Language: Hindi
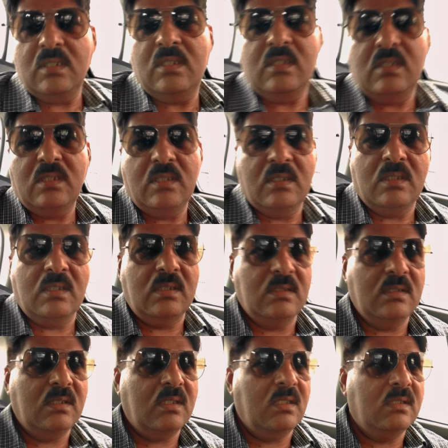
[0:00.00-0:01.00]
के
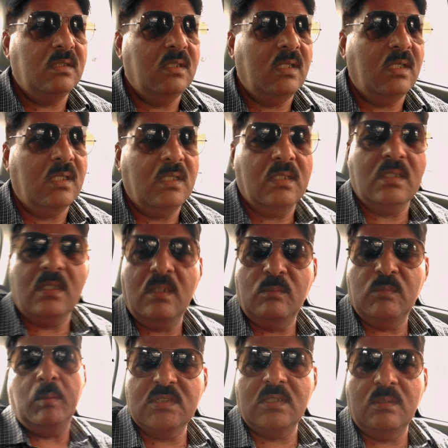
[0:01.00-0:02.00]
अंदर अंदर
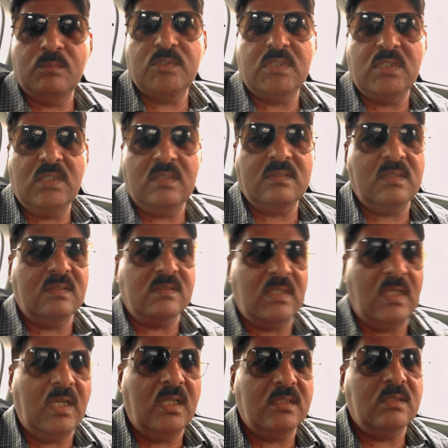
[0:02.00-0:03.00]
कम से कम छः से
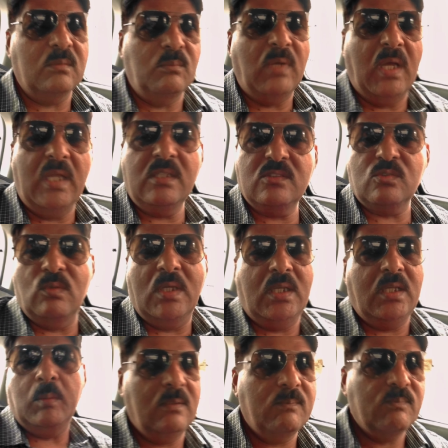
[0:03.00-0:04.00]
सात बाइक्स
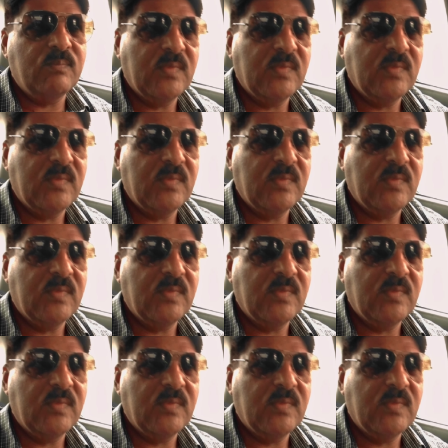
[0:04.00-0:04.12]
वाले